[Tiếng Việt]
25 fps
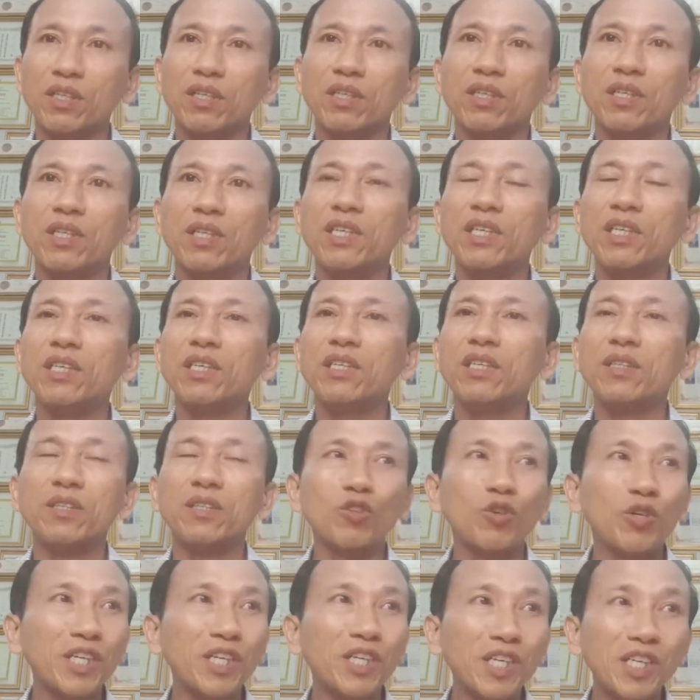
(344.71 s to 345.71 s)
ghi
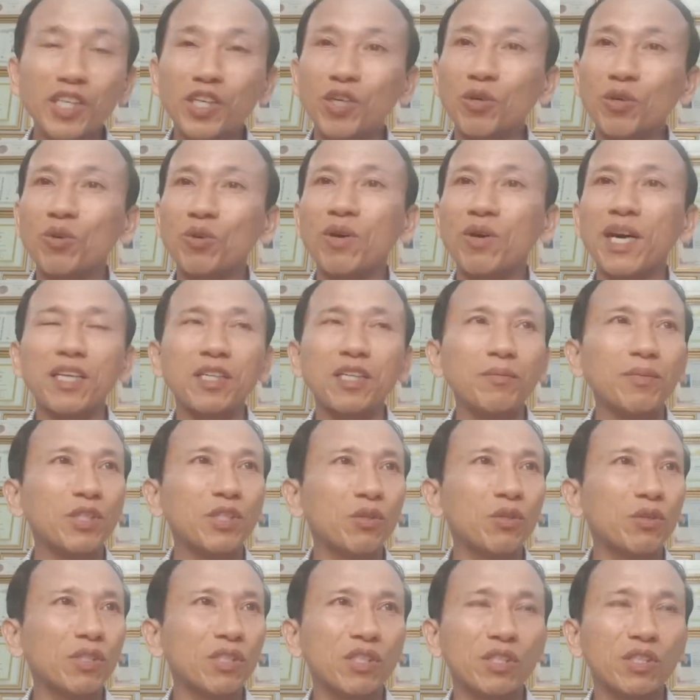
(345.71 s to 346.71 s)
tôi ghi nhiều đoạn nhưng
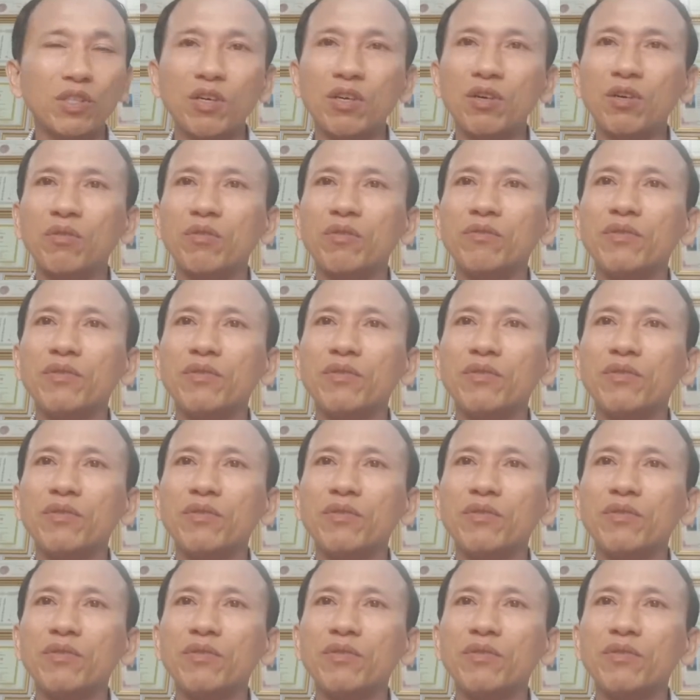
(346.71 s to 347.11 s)
mà tôi chỉ cho